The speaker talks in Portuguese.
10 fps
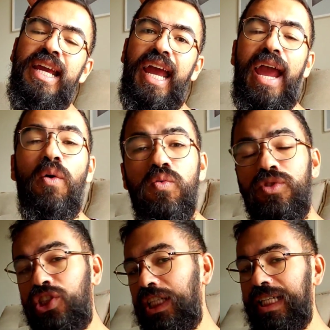É um
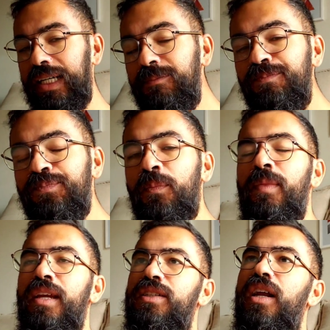dia
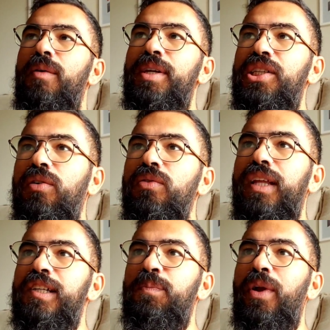Geralmente
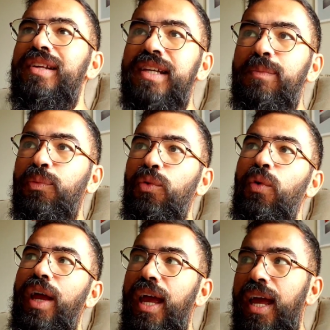acontece, por
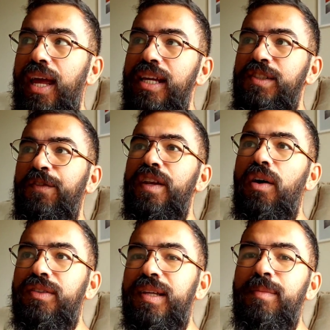exemplo, é, esse
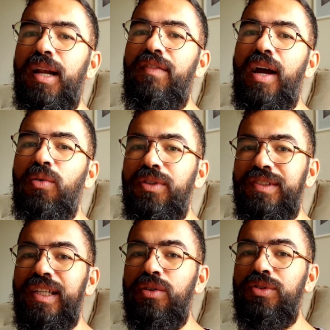final de semana vai
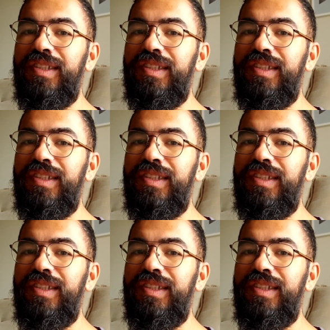acontecer no